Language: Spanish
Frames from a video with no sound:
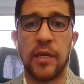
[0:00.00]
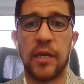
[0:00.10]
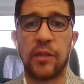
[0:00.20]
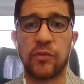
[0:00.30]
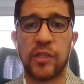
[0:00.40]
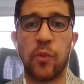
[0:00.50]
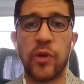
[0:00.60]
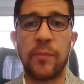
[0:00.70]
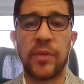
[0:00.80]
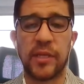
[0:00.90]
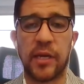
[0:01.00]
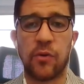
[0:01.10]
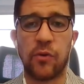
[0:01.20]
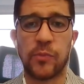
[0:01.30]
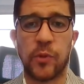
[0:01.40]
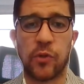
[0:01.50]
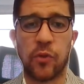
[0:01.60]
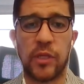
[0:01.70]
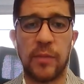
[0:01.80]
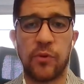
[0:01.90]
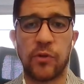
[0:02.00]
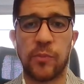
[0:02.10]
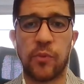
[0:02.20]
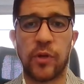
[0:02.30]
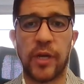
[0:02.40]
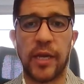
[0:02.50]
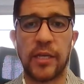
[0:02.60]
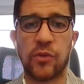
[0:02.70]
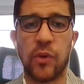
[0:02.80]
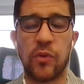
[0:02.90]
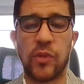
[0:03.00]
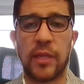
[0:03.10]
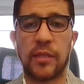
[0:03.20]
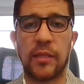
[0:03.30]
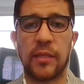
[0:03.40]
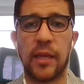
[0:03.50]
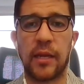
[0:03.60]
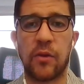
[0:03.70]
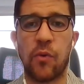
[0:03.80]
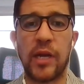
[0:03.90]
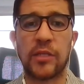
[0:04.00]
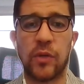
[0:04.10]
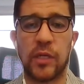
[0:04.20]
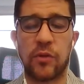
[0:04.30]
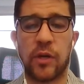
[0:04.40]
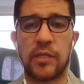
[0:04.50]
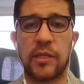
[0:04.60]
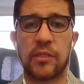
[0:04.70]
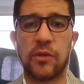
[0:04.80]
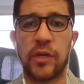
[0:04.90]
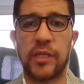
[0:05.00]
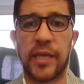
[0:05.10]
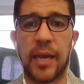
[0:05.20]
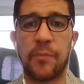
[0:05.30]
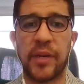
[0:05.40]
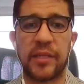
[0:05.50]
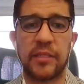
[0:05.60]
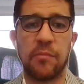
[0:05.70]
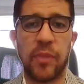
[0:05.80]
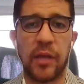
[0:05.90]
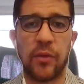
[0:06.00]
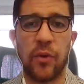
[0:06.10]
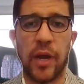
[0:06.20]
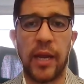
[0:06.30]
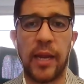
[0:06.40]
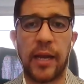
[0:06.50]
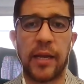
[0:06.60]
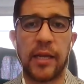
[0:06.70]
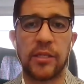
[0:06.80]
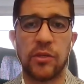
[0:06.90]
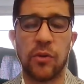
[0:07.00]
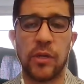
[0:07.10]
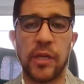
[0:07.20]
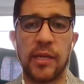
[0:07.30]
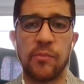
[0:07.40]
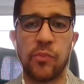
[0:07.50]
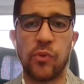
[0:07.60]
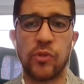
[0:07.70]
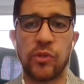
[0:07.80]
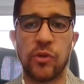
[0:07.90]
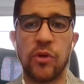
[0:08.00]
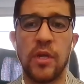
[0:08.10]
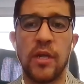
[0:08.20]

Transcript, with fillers: Entonces, voy a empezar con los prototipos porque eso ayuda a entender cuáles son las organizaciones que han participado en la creación y el impulso